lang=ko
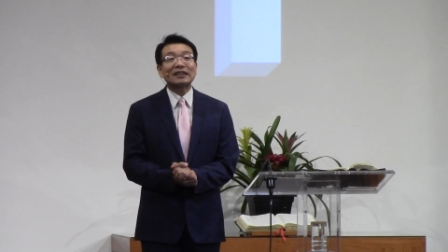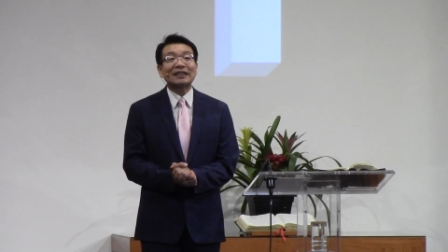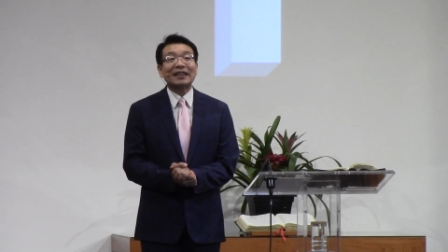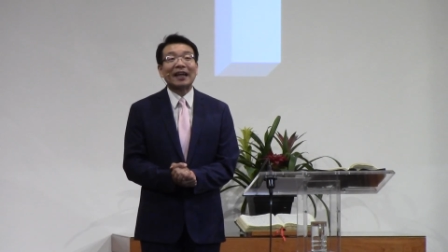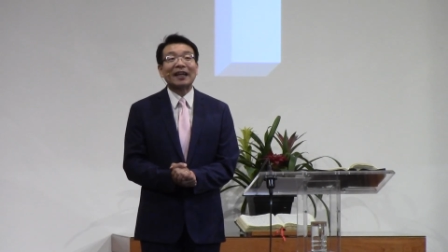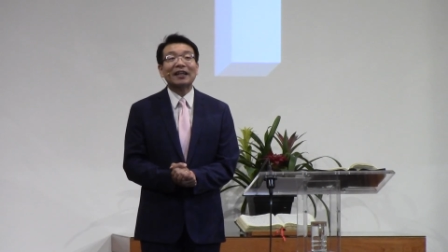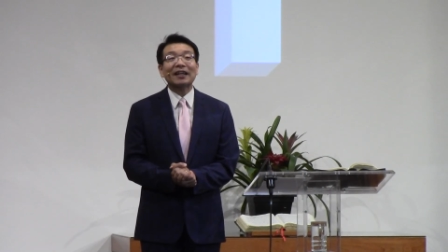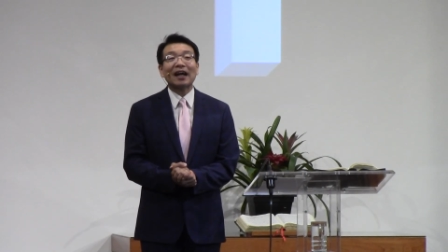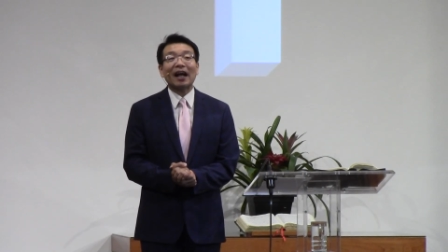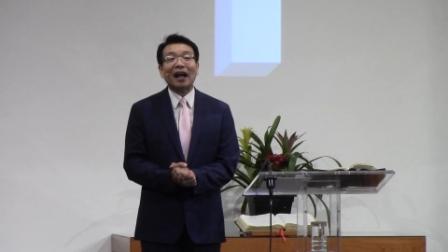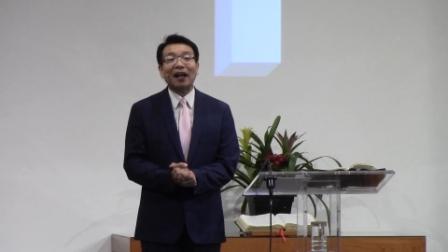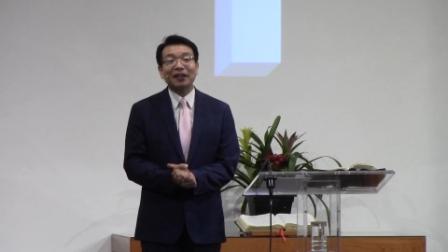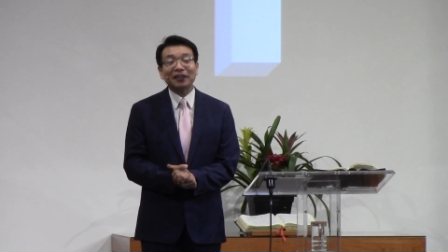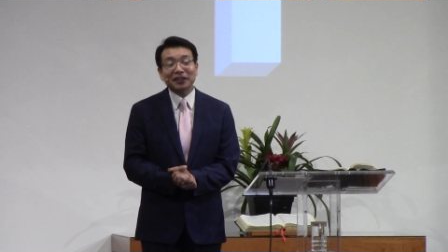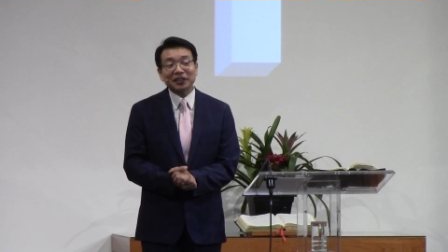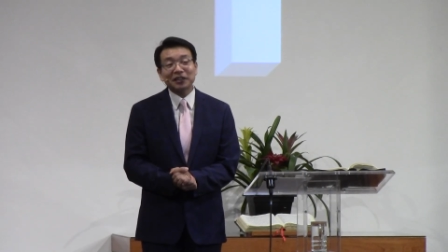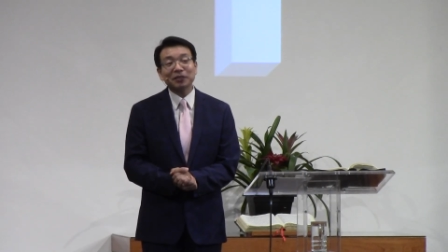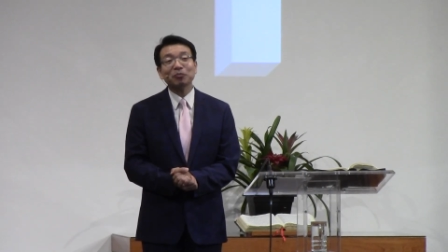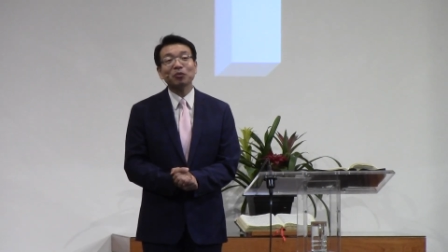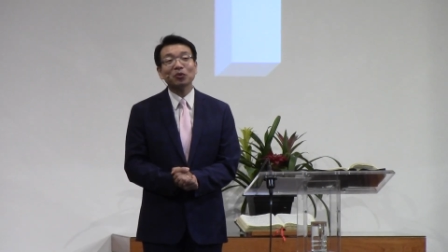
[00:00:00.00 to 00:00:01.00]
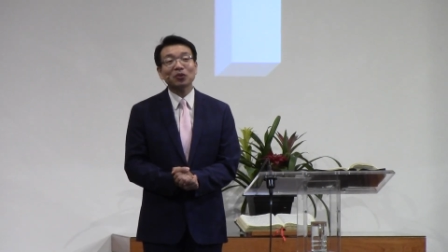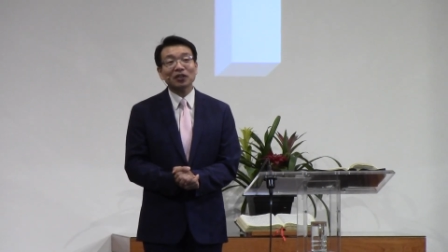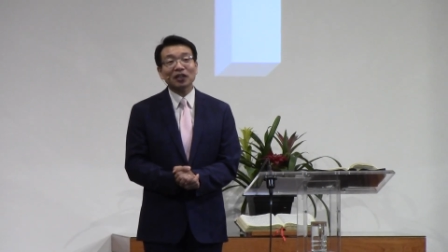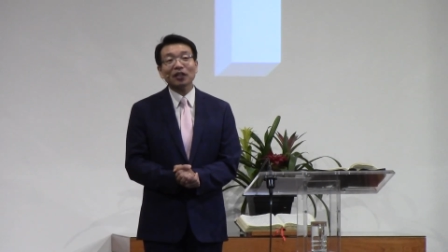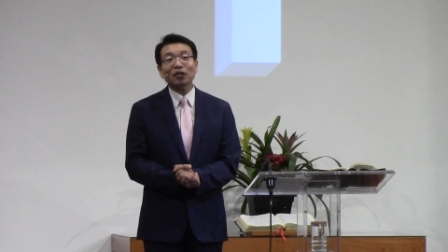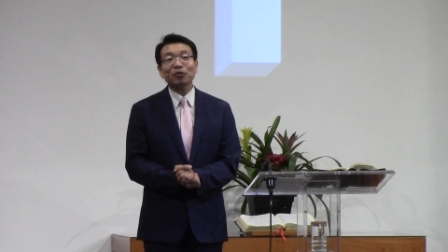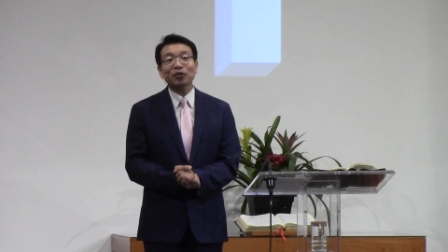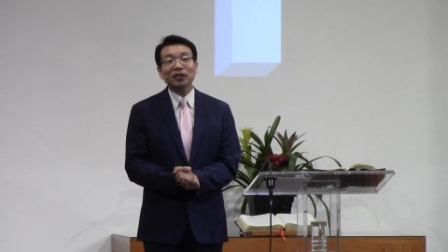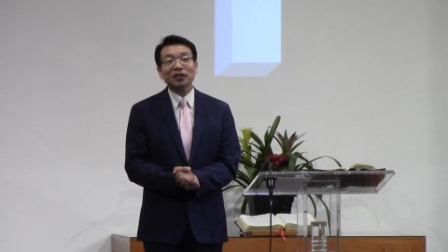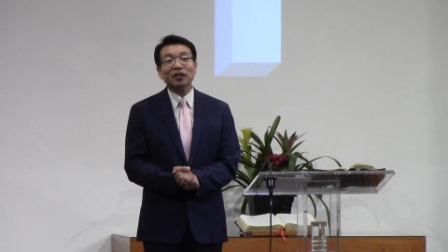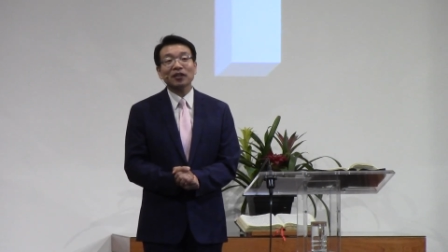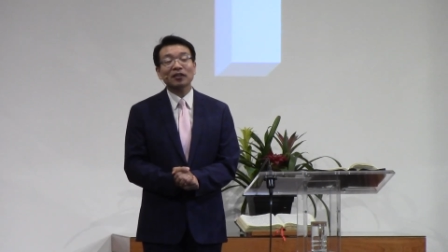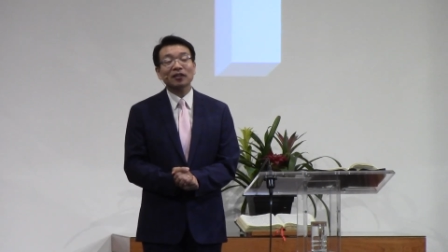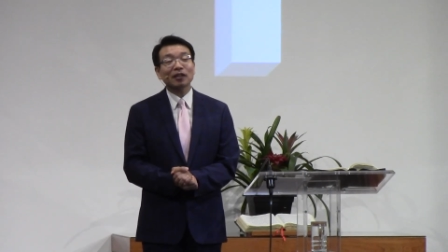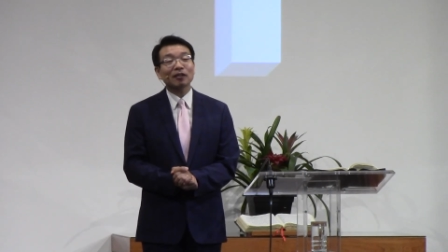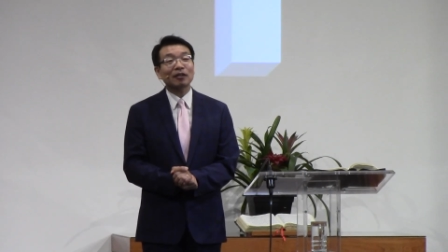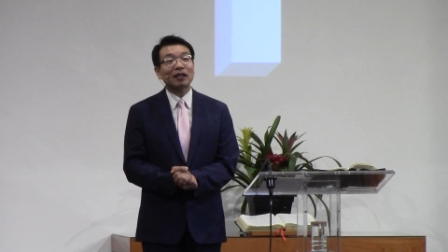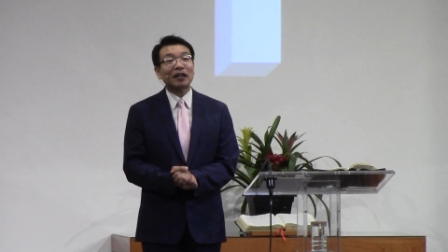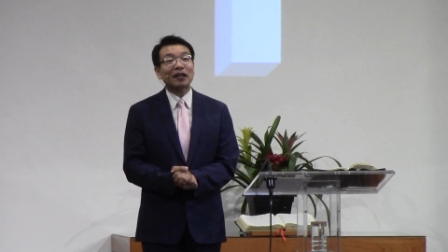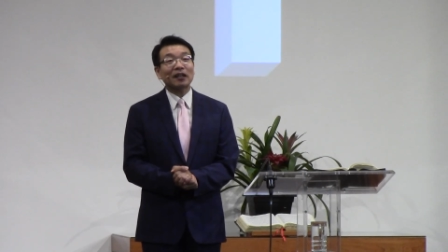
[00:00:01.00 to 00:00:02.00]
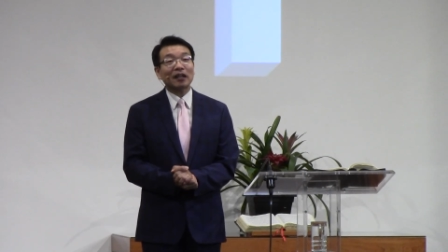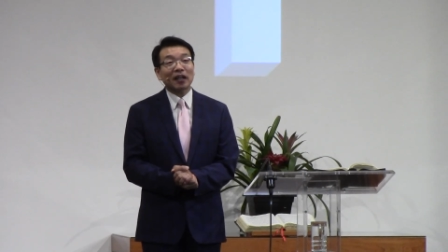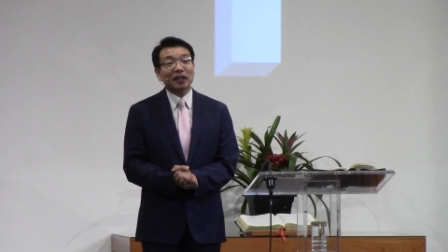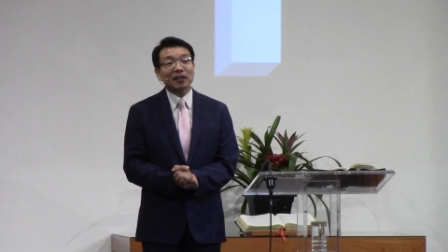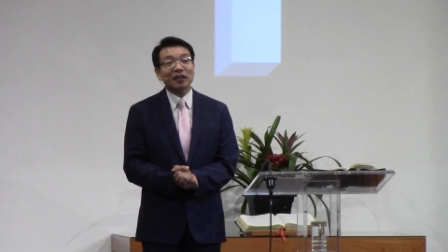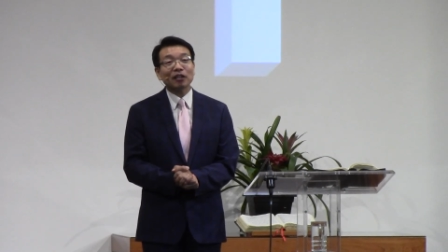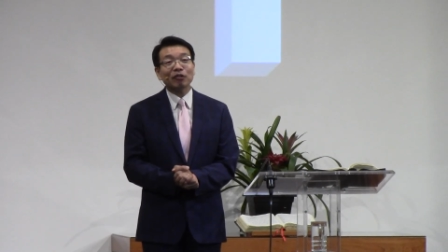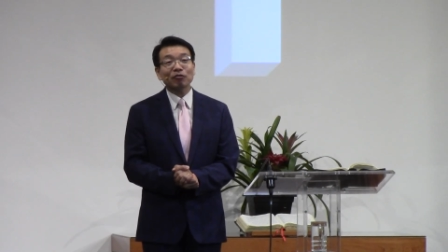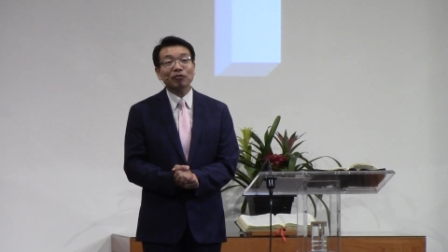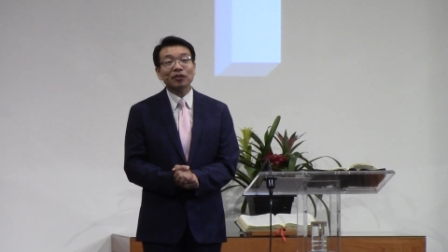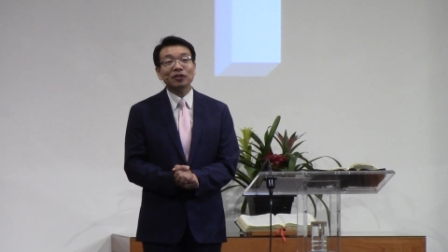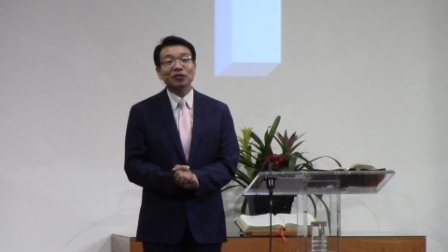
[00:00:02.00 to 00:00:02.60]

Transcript: 자기가 알지 못하고 했다고,